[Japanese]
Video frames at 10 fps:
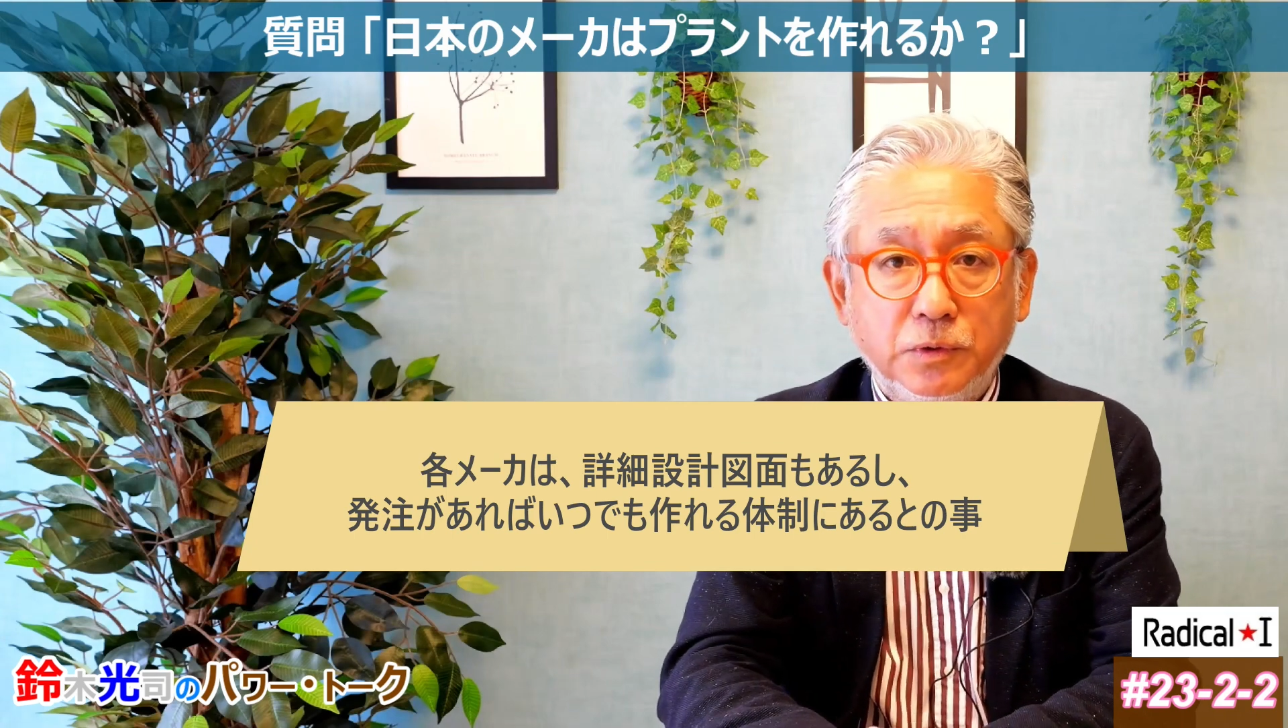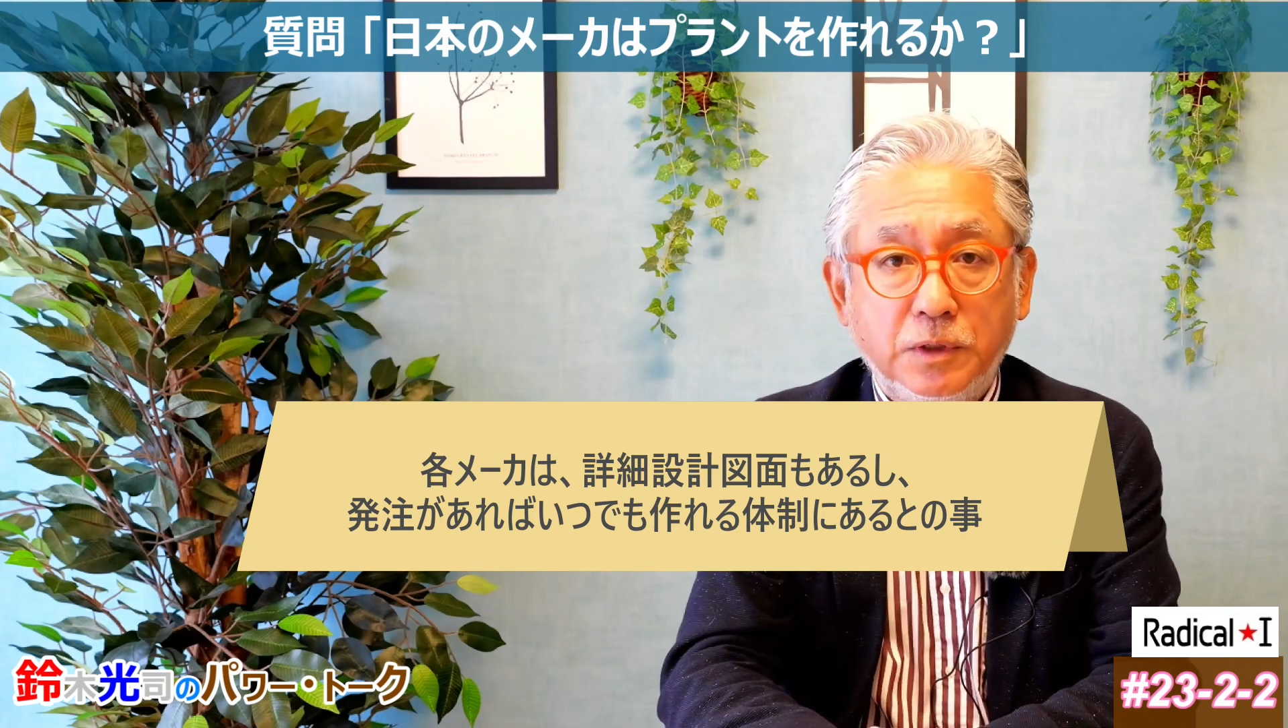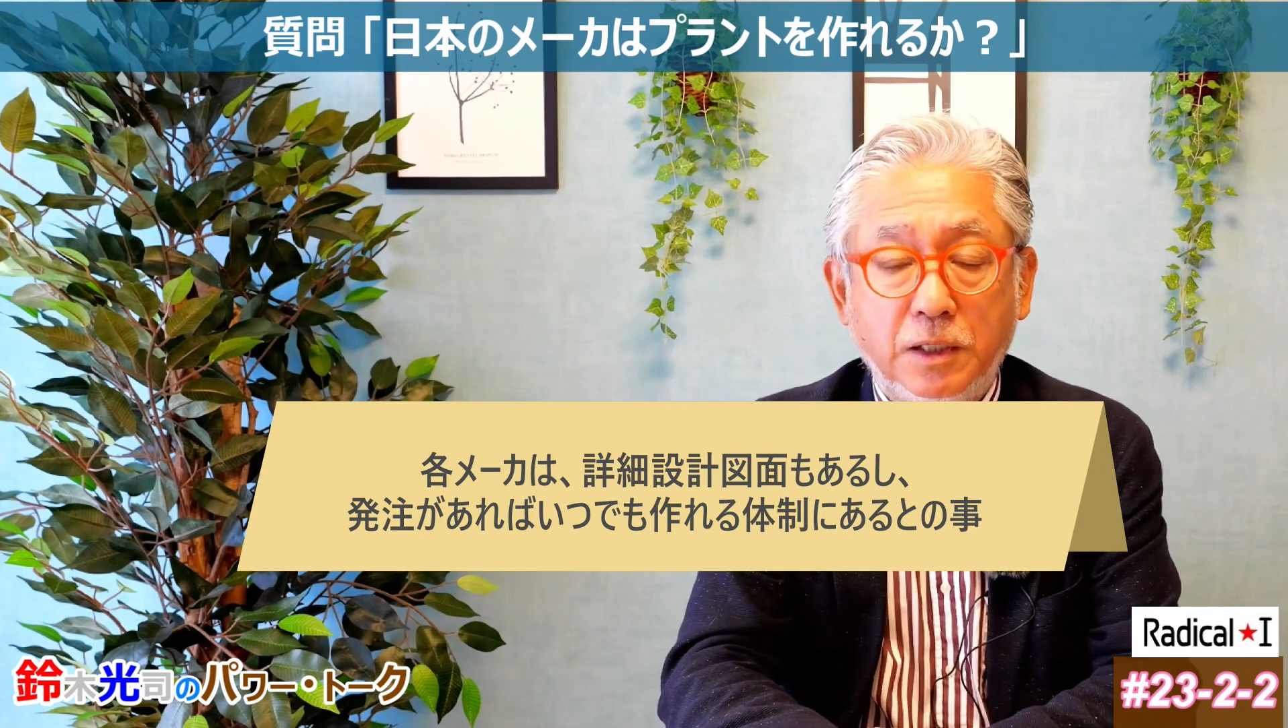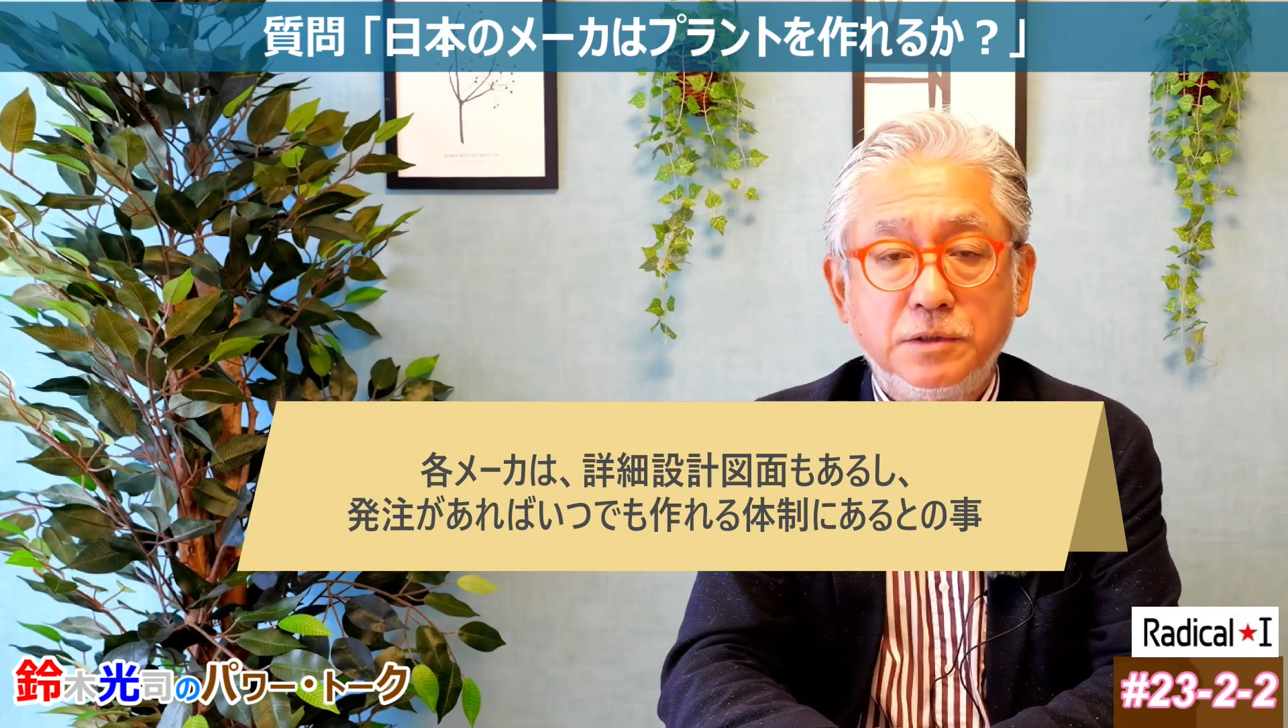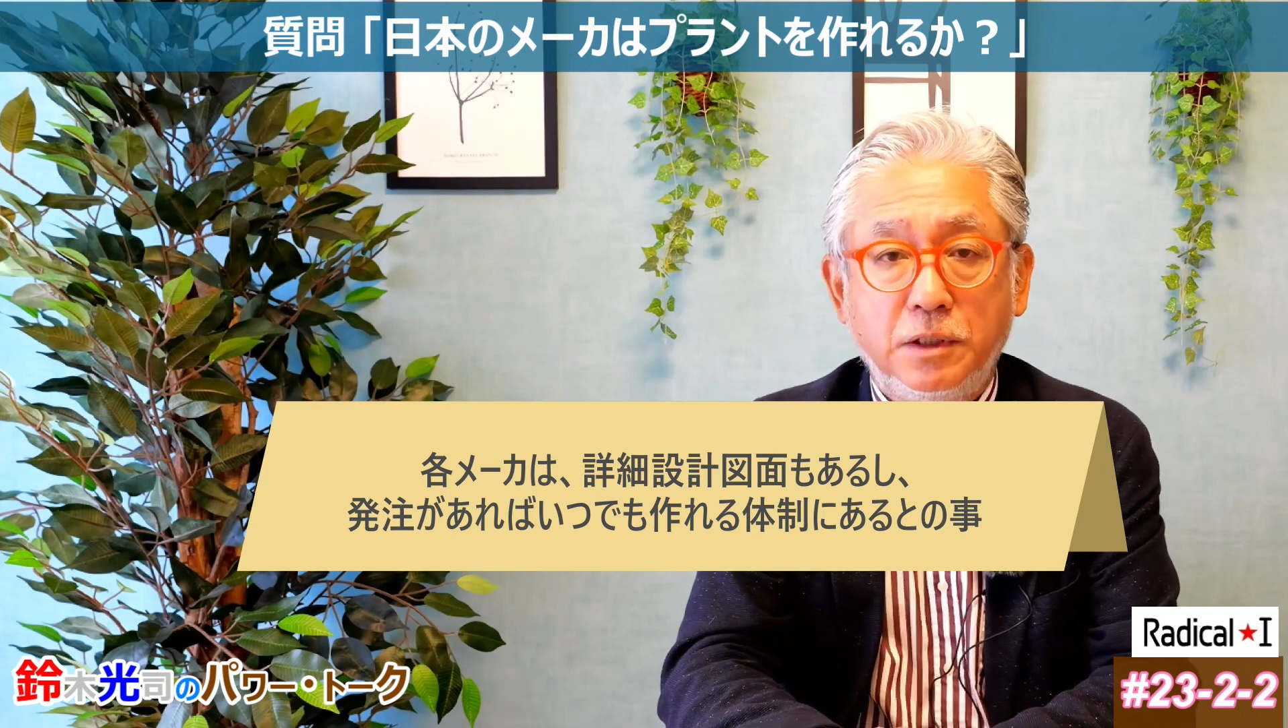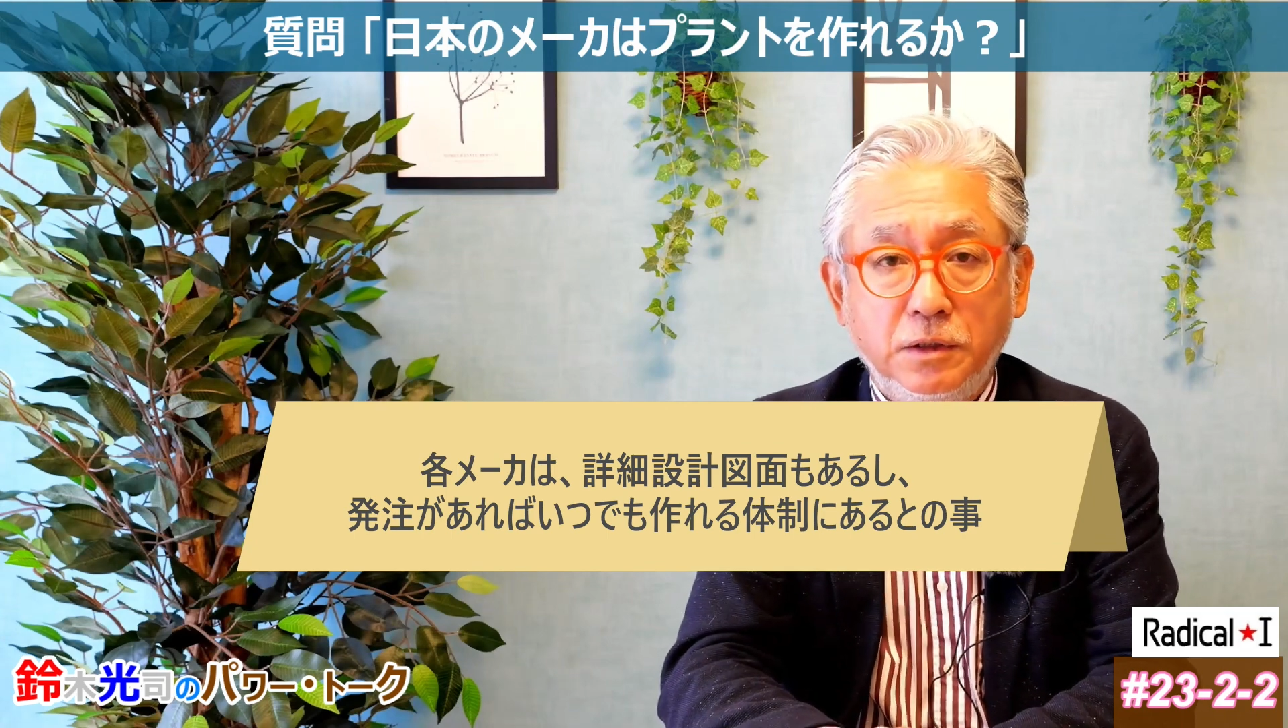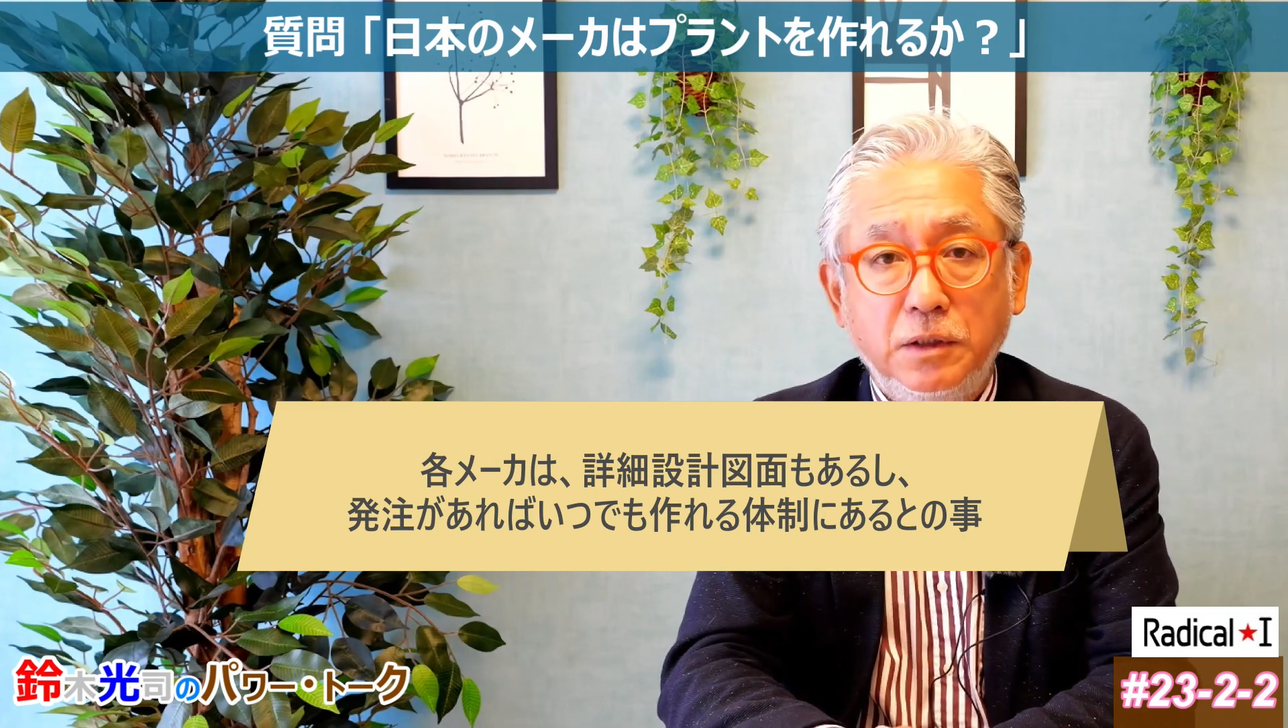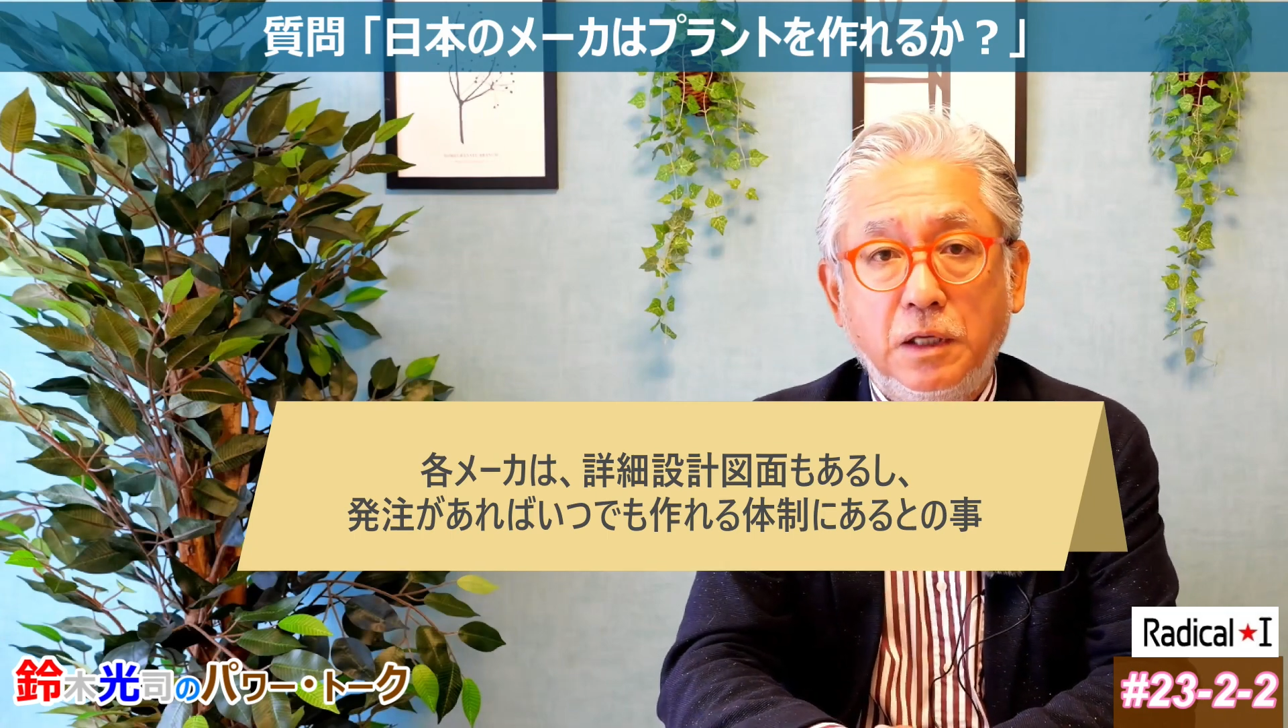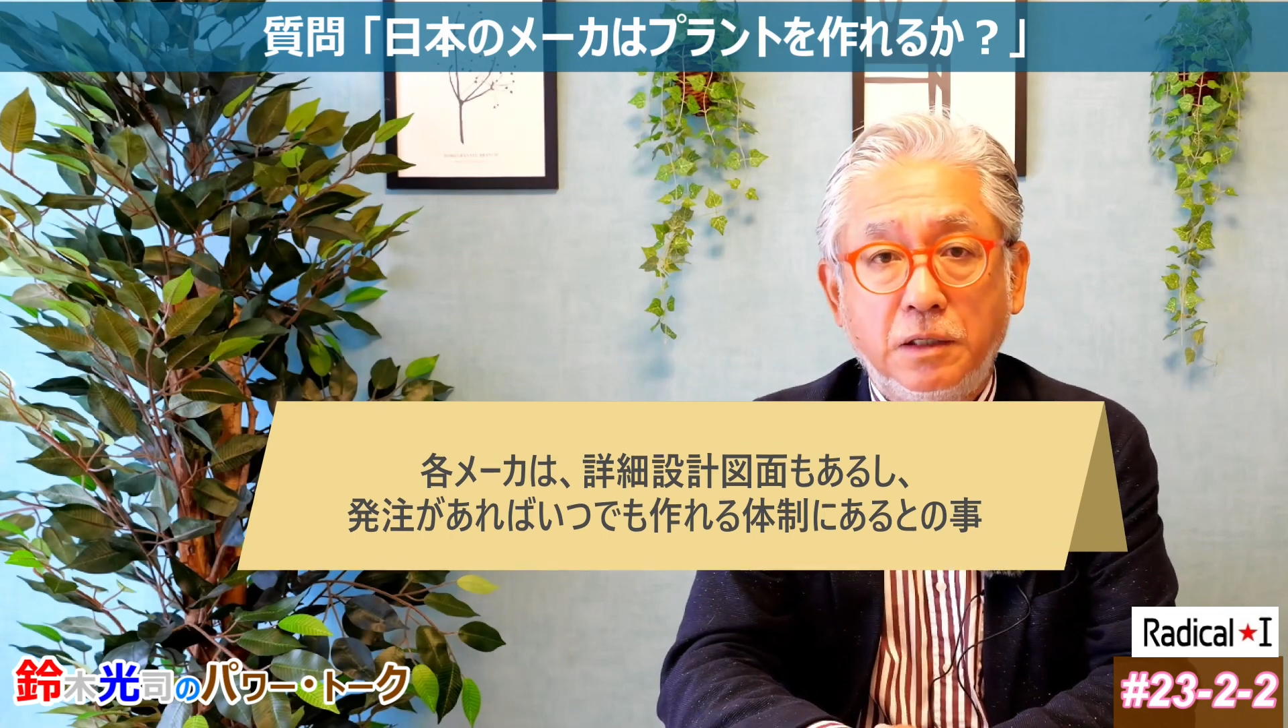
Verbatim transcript: 体制に